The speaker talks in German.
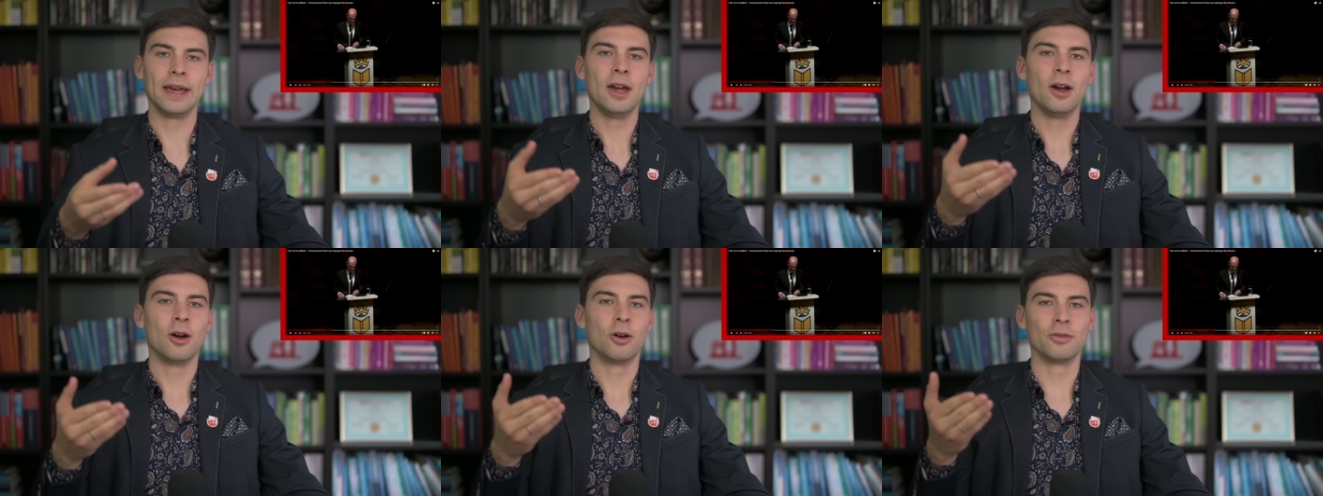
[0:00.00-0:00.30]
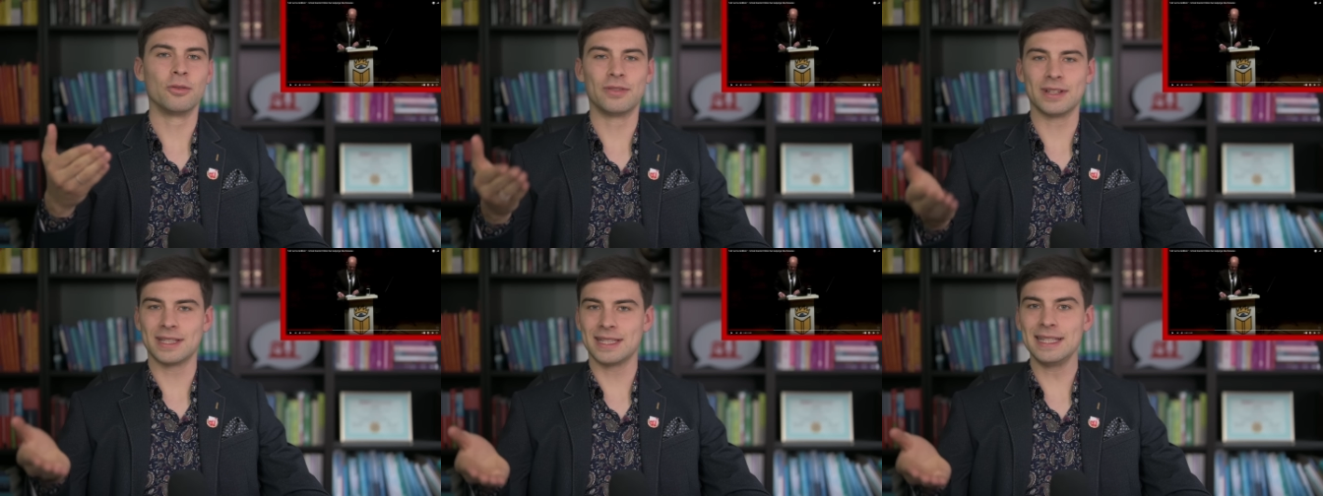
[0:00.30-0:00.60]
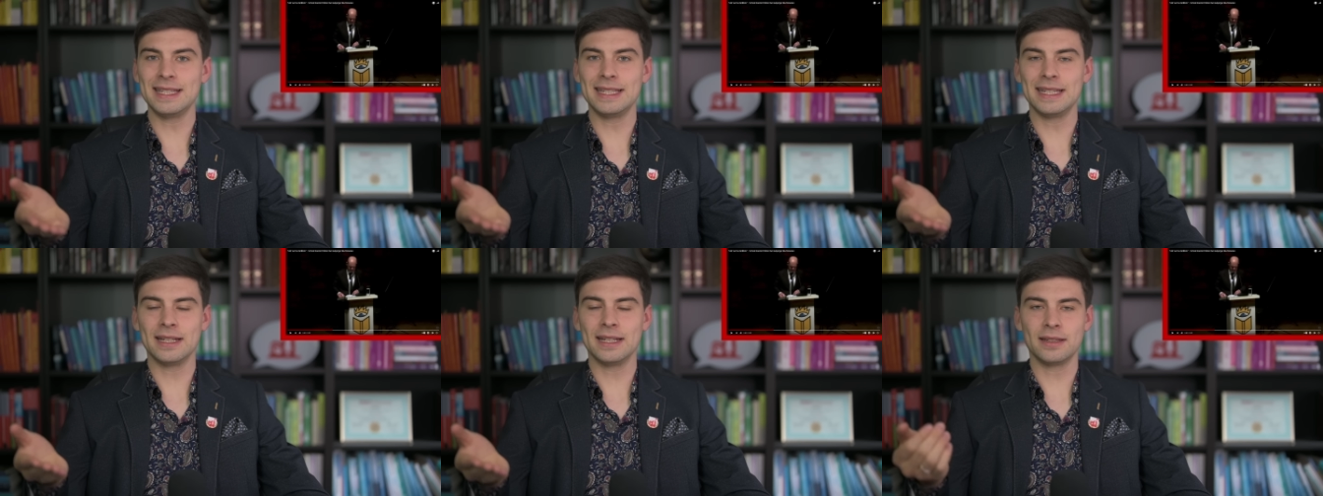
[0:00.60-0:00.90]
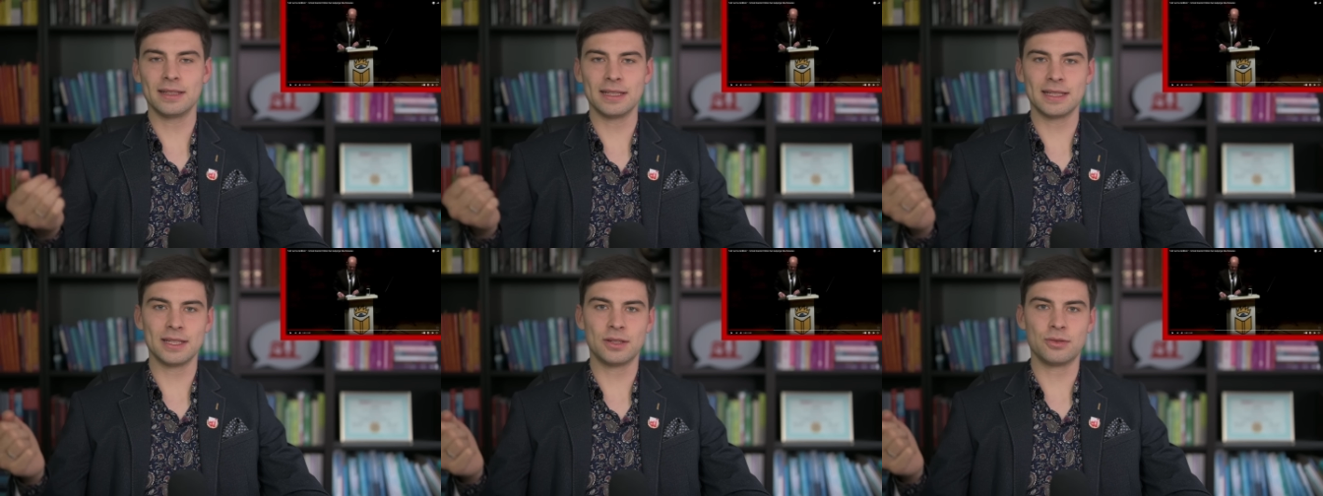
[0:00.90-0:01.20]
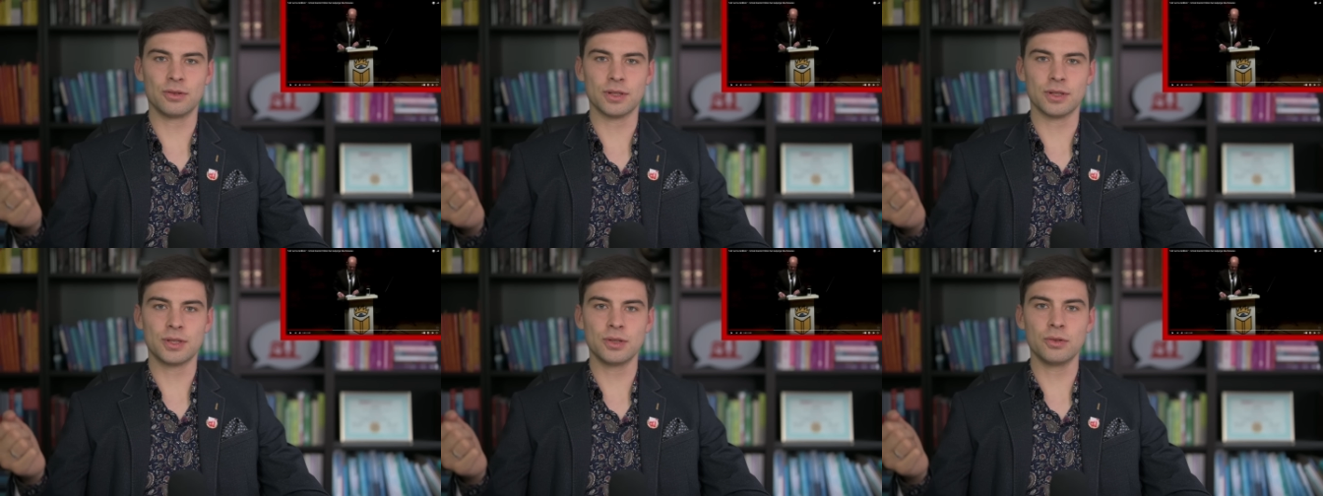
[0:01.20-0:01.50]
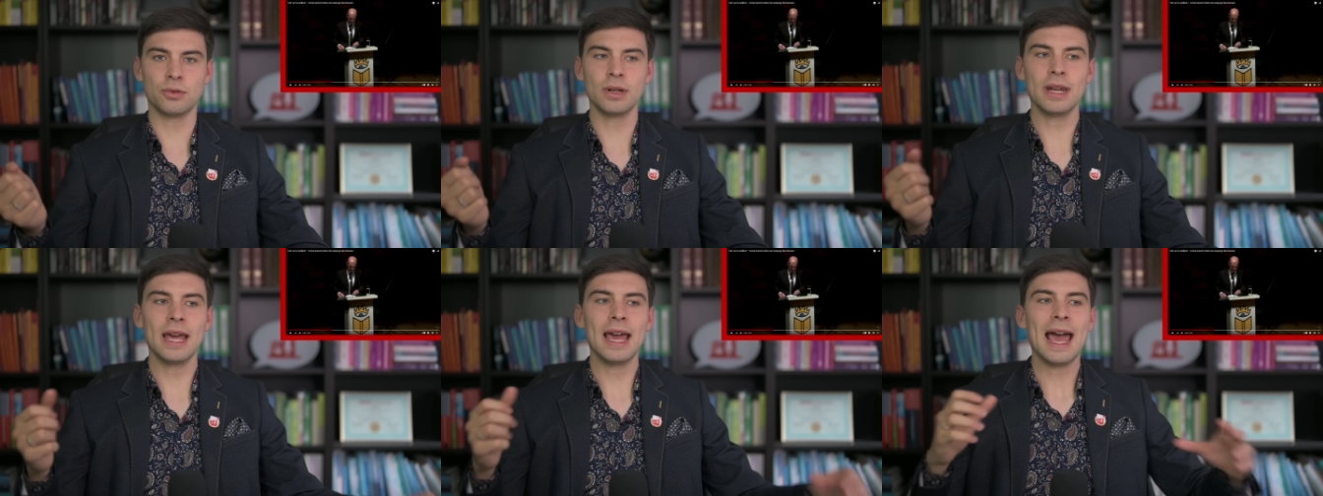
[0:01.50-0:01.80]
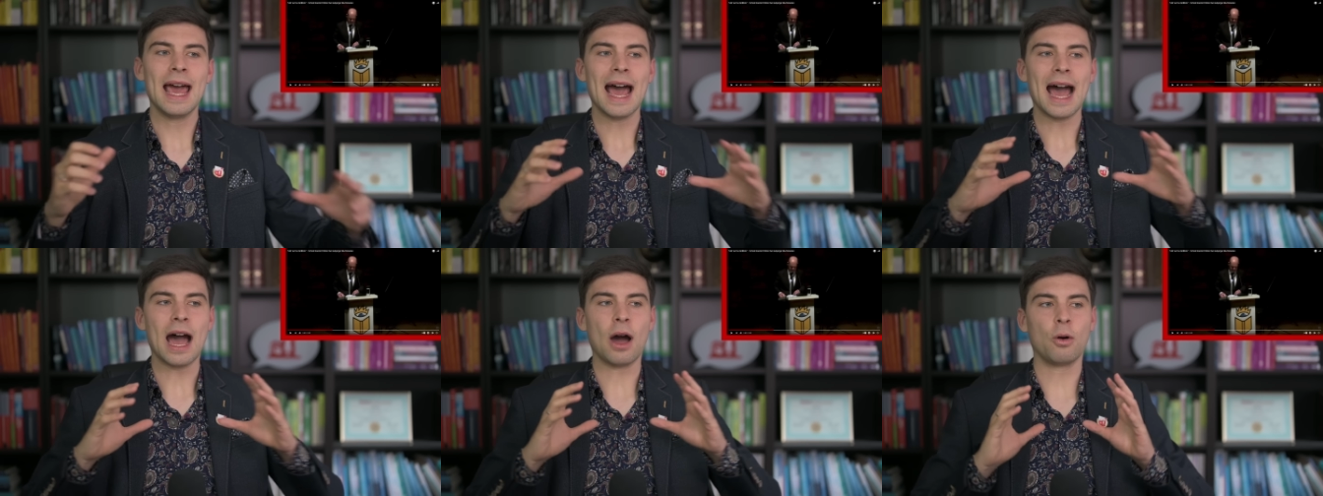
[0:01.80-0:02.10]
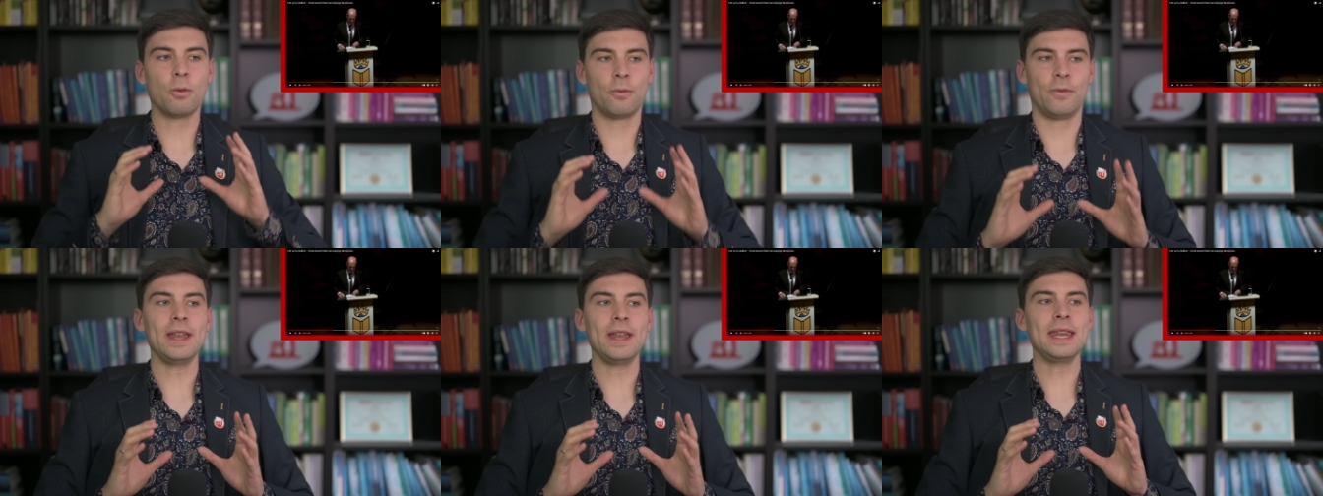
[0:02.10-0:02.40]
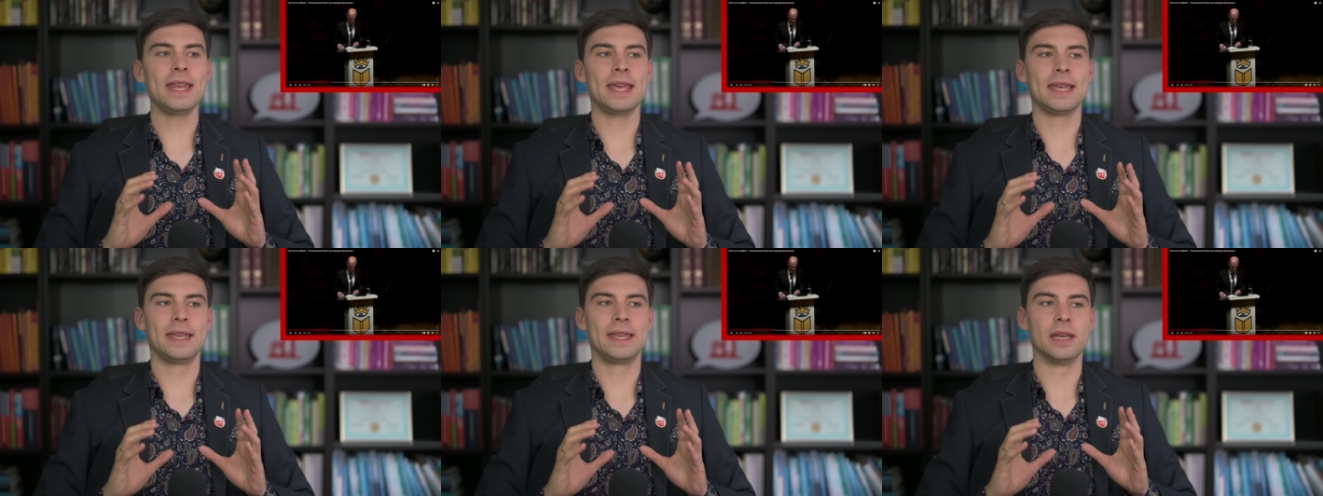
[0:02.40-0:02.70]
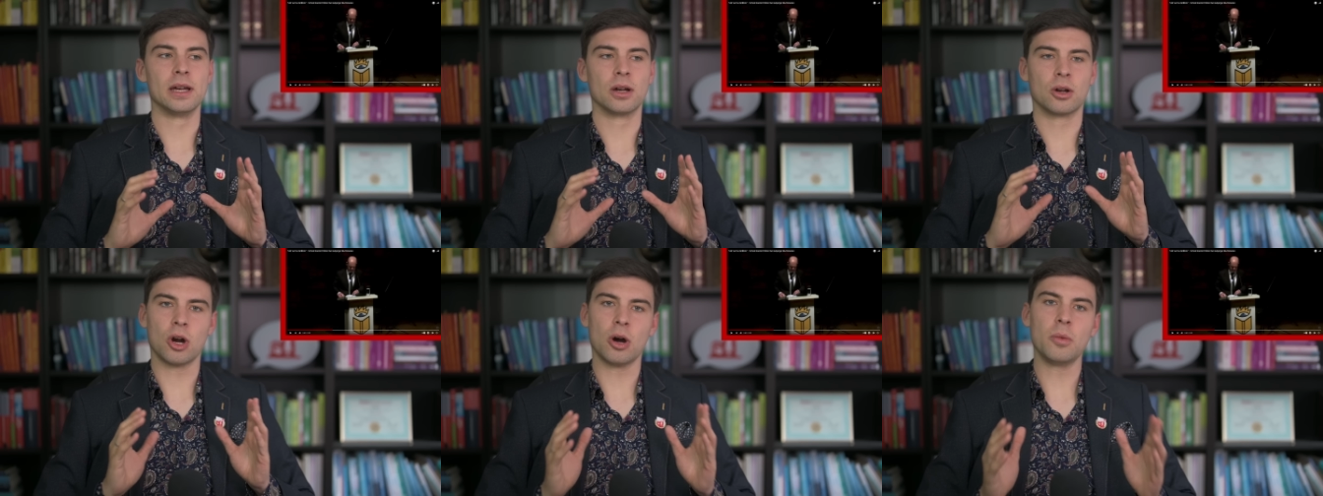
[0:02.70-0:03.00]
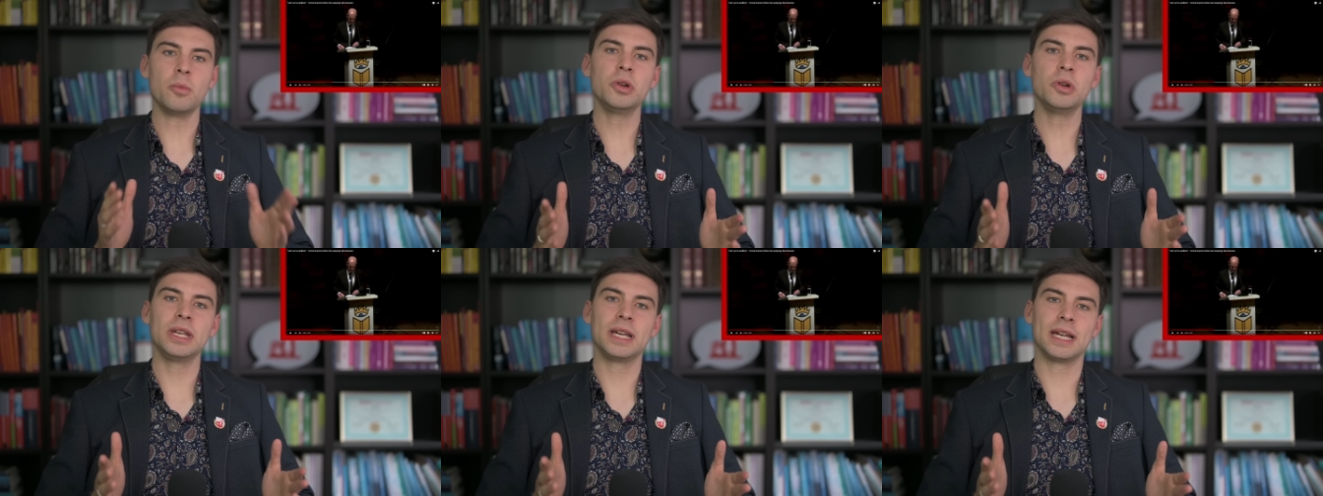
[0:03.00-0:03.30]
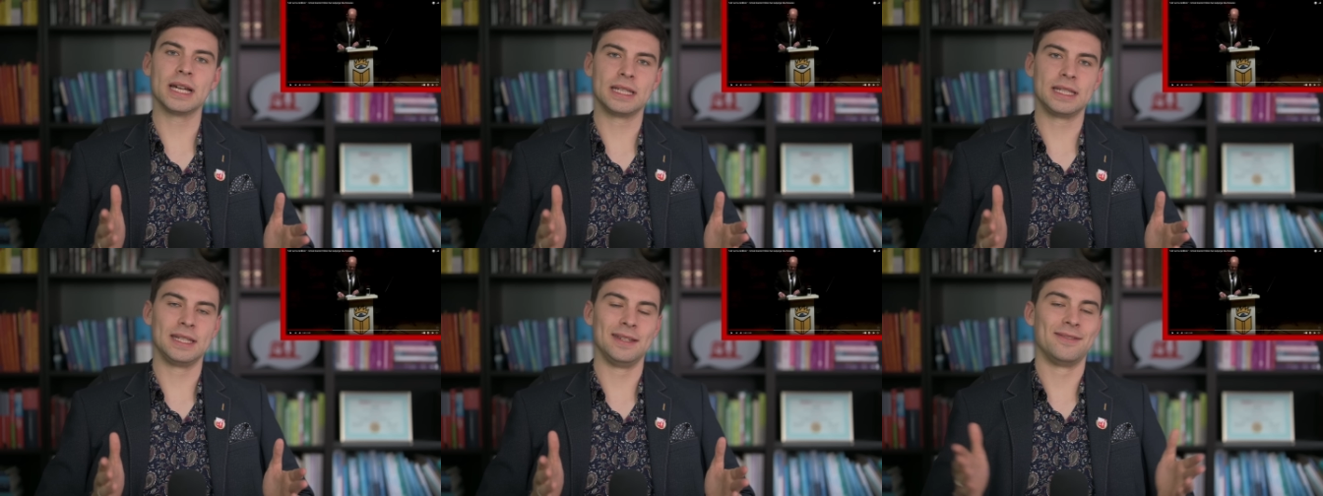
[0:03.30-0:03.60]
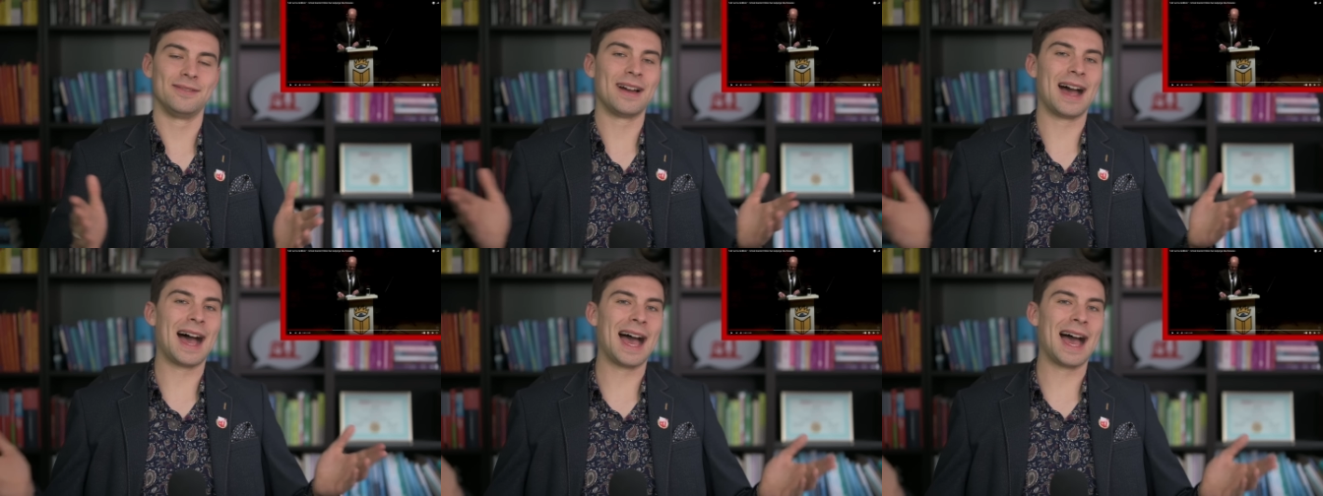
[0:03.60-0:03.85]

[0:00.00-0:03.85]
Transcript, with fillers: Und was ist hier die Situation? Auch wenn er hier kommunikativ